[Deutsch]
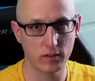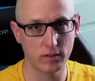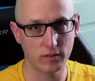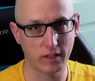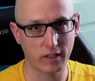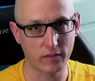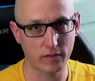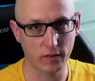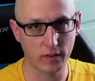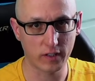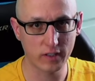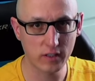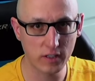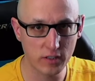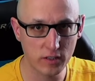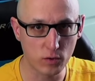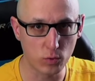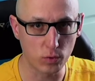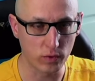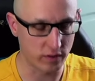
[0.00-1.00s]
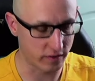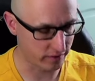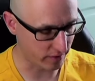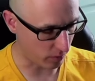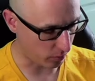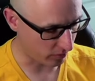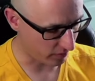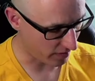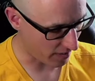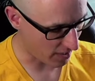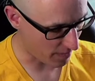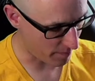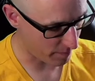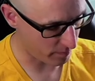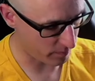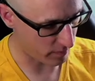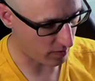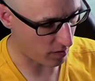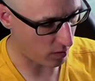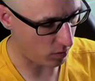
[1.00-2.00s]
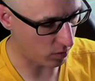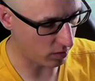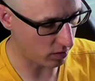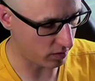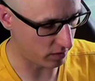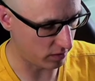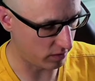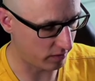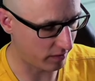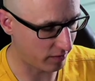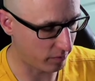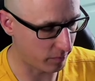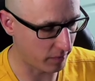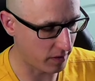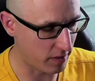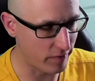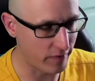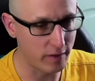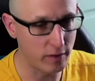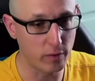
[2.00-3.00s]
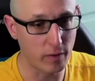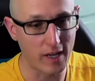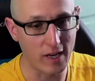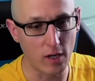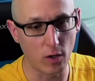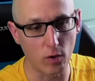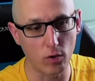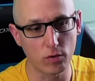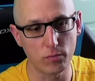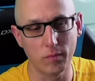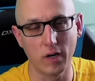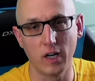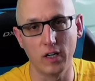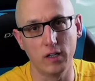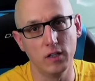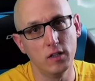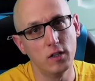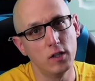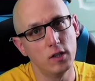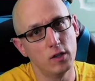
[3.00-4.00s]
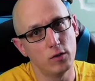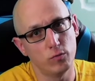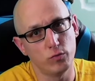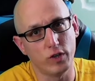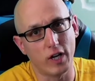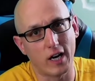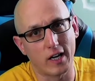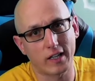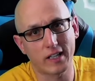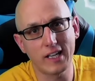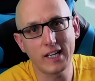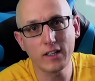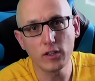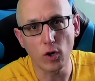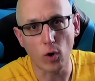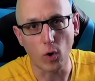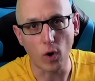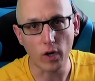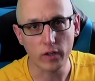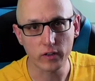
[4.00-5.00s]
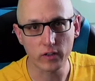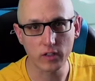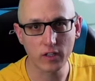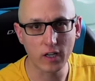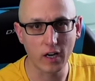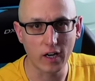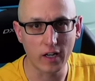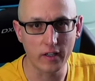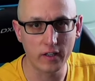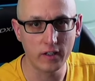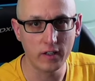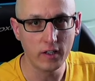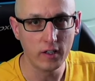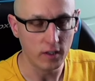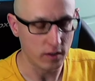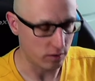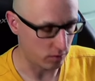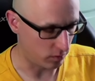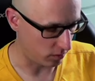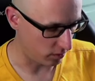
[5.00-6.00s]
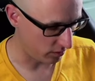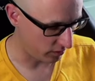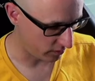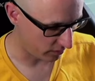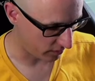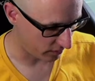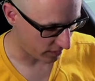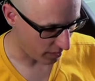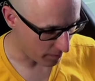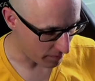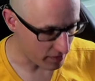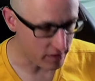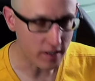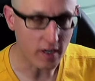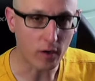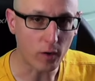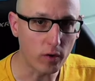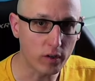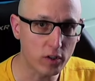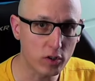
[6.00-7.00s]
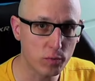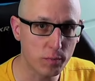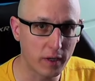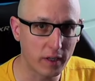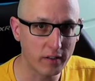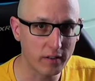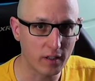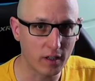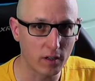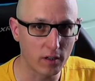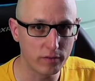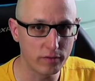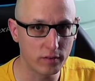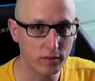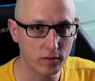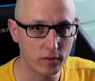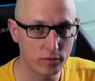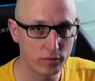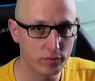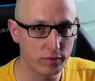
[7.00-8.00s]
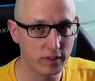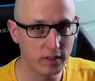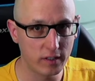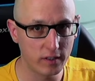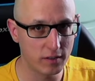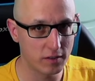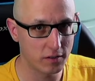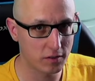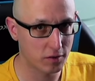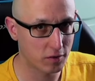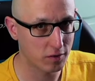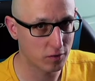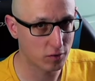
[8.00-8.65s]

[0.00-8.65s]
äh, dass wir richtig guten Sound haben, auch dass man eventuell auch mal ja, Gegner orten kann. Und da bin ich auch gespannt drauf, wie